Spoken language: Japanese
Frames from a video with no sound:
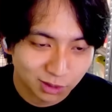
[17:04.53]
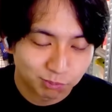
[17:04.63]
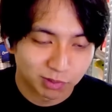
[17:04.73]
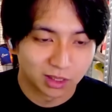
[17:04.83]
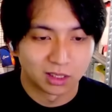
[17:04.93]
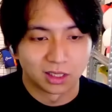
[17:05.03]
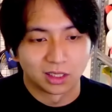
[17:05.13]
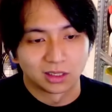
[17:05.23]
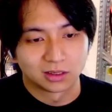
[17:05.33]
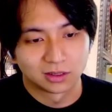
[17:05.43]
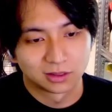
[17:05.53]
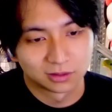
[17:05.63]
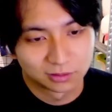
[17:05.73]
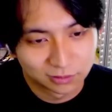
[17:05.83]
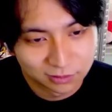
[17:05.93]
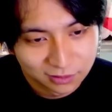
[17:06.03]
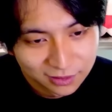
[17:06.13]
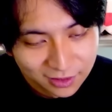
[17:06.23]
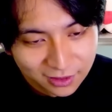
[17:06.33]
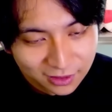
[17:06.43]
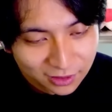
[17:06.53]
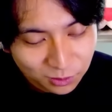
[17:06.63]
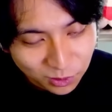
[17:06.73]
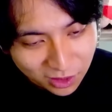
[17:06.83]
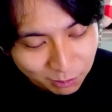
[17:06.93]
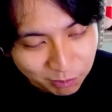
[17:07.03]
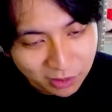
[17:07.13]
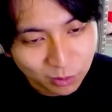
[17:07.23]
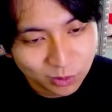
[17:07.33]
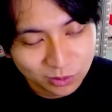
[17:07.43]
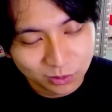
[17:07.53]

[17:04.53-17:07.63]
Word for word: がやっぱ、これがやっぱりこういう